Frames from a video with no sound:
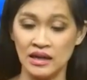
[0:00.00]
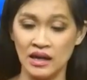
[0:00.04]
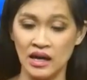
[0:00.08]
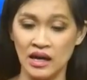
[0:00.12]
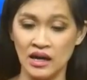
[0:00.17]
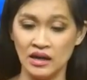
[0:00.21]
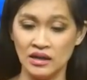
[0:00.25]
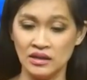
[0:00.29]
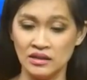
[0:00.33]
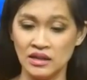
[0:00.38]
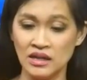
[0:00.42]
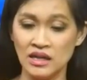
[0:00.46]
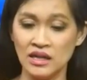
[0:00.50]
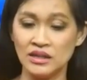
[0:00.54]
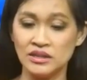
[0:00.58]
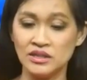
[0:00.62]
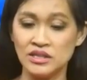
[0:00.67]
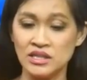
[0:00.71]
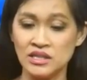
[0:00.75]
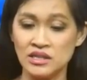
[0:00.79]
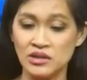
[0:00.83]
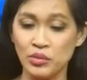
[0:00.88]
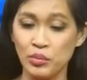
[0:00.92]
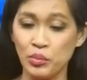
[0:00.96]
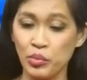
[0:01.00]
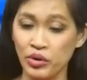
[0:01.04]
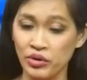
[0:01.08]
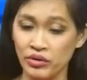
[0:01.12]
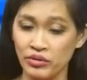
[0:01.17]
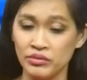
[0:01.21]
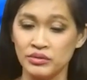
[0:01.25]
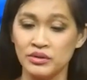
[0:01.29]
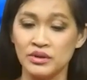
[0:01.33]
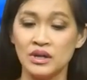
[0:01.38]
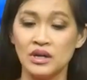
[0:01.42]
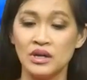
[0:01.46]
ở
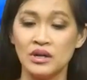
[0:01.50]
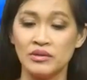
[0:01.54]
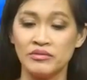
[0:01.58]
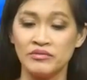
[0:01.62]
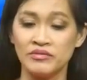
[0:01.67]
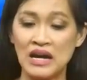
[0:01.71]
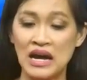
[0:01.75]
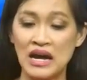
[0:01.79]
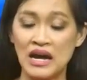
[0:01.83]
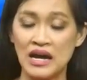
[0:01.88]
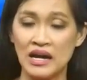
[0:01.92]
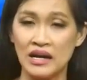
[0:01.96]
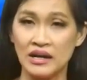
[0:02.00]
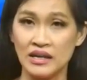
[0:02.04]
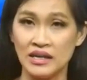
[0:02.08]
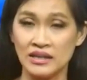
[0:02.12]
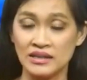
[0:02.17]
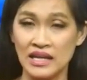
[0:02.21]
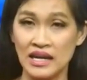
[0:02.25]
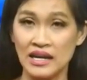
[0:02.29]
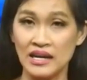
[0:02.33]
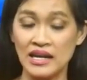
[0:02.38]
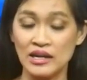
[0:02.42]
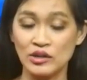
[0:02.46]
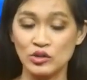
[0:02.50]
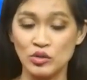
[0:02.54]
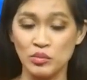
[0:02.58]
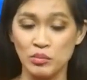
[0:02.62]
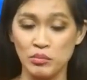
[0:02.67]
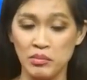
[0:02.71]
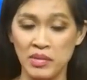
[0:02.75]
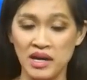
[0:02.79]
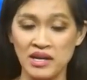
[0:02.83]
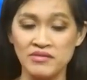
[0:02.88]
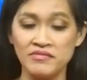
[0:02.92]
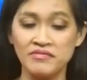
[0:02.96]
Chernobyl và hiện tại đang
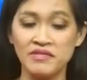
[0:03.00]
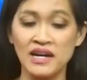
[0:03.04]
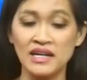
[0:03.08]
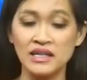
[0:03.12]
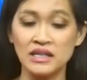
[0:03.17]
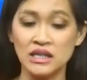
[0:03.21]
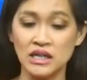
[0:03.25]
dùng máy phát